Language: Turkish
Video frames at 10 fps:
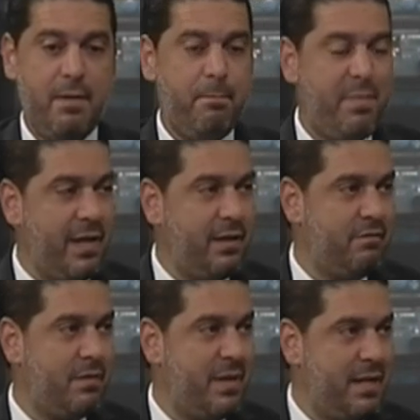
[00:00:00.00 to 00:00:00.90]

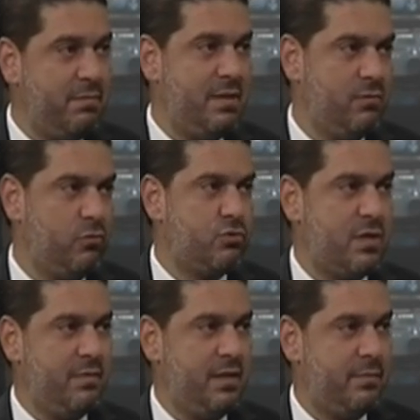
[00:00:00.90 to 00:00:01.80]
ben ve benim gibi
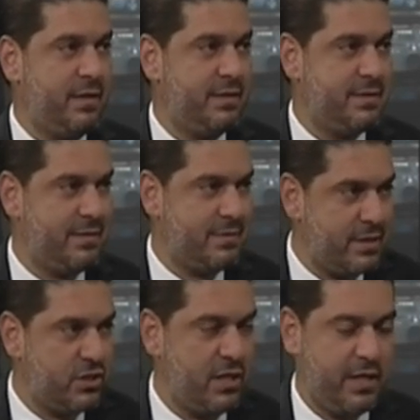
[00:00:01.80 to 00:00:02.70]
Ulusal Birlik Partisi'nde
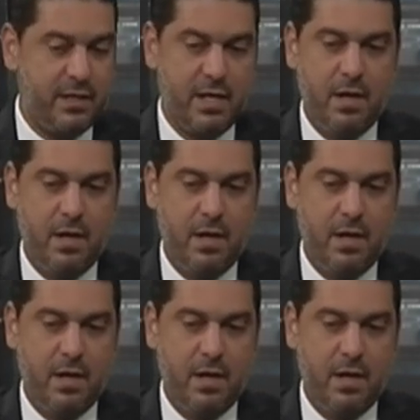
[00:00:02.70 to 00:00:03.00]
seçilen